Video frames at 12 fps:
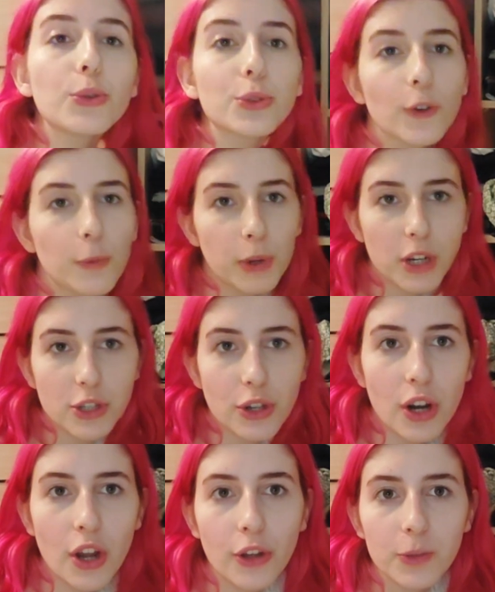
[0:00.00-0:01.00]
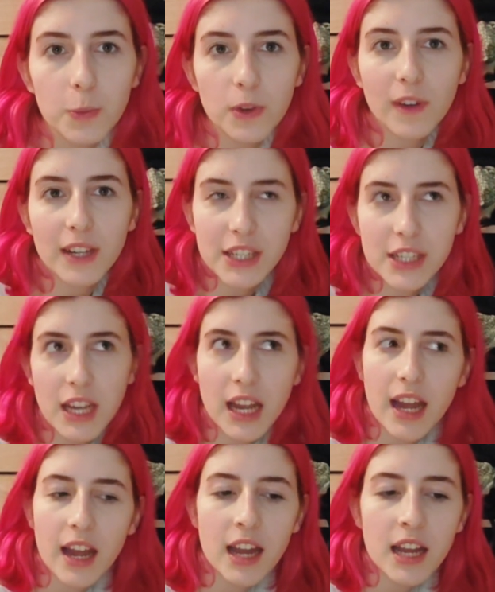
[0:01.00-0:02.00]
jutro w mojej szkole odbywa
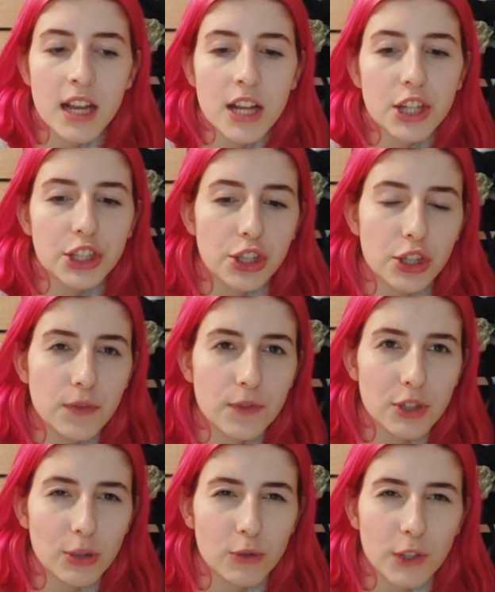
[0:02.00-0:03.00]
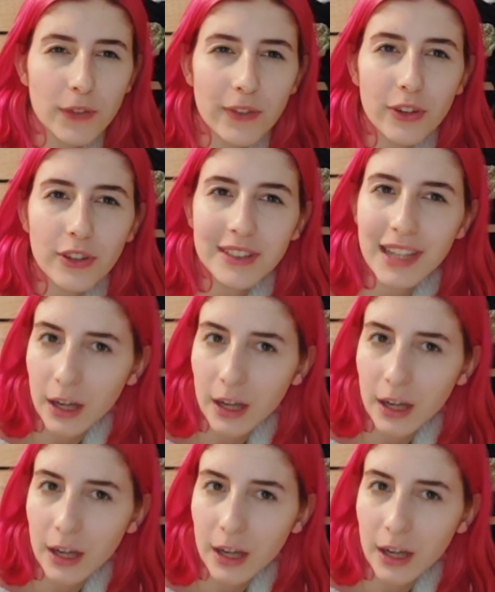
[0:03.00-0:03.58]
się coś w stylu Światowego Dnia